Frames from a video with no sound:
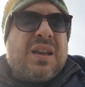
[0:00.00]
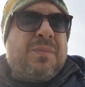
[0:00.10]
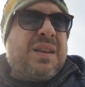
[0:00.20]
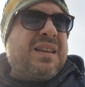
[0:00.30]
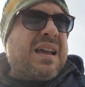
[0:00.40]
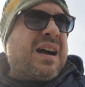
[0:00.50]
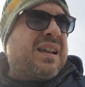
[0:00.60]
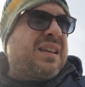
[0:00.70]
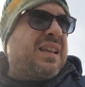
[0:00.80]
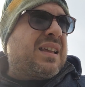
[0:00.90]

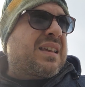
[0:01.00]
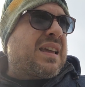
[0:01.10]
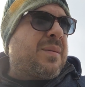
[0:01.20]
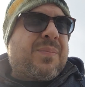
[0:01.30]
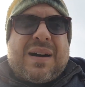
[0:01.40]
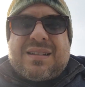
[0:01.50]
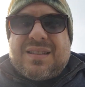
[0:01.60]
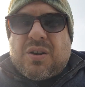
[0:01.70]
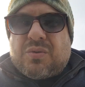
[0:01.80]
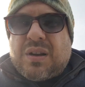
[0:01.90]
Mignani che
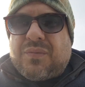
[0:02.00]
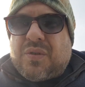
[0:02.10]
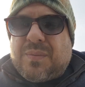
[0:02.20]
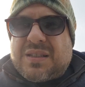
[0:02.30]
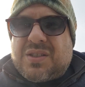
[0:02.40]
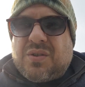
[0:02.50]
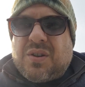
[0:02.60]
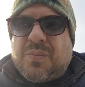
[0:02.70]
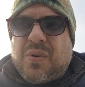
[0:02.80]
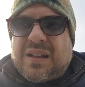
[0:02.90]
parte con una
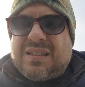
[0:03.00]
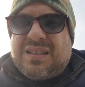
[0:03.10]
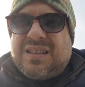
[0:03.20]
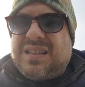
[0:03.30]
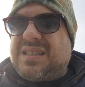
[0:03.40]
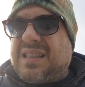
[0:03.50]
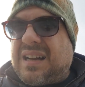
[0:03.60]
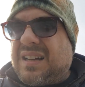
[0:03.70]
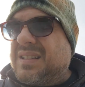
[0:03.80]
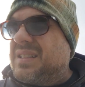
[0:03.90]
formazione un po'
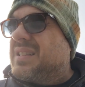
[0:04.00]
attendista